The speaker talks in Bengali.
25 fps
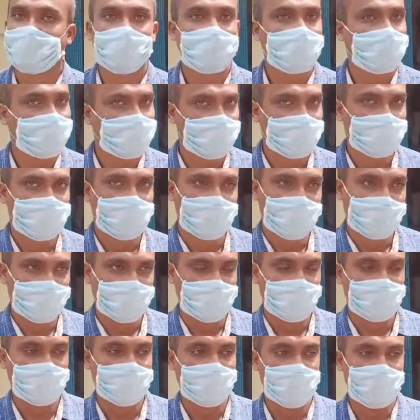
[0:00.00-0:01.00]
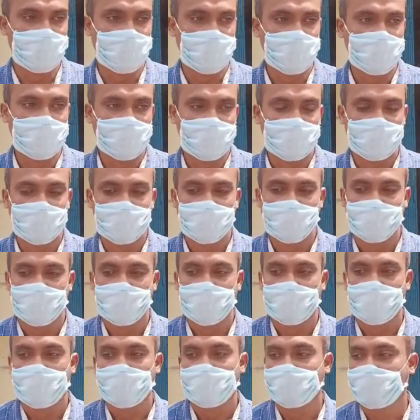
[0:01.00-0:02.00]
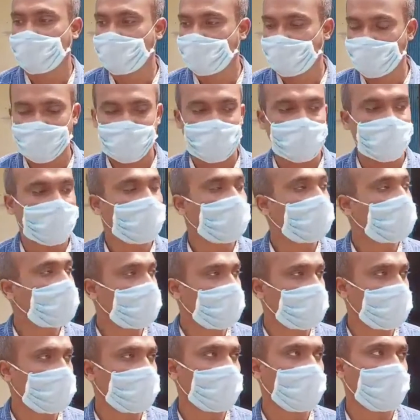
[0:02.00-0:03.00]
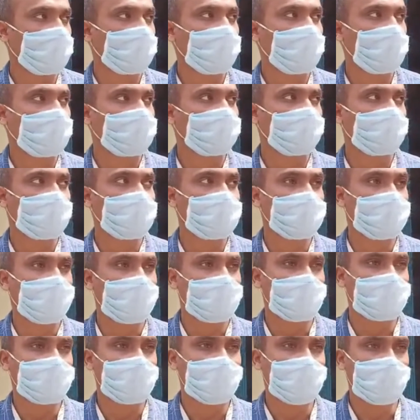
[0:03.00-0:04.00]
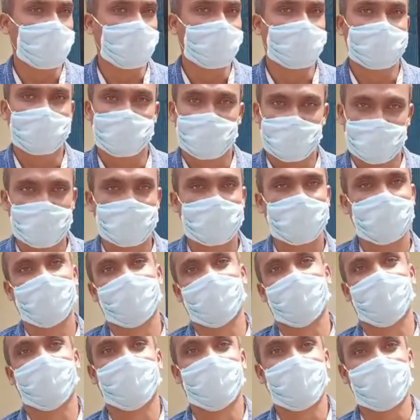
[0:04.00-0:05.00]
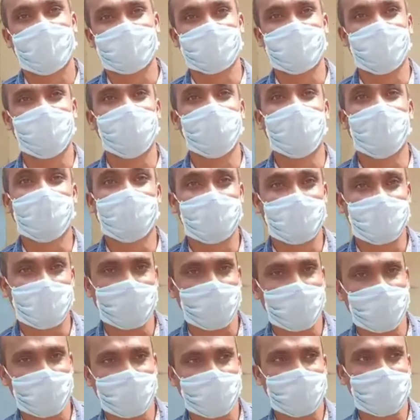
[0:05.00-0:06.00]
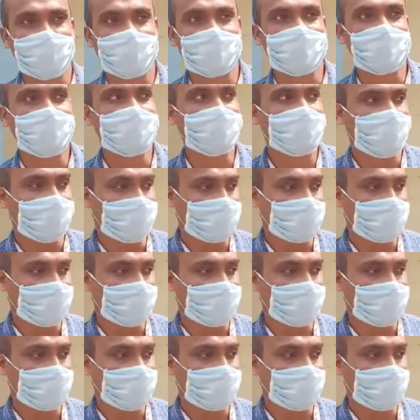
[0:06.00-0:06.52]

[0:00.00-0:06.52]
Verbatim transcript: ফোন করেছেন আপনাদের থানায় এবং ওখানে লোকাল কয়েকজনকে জানিয়ে আসা হলো আপনাদের ফোন করেছে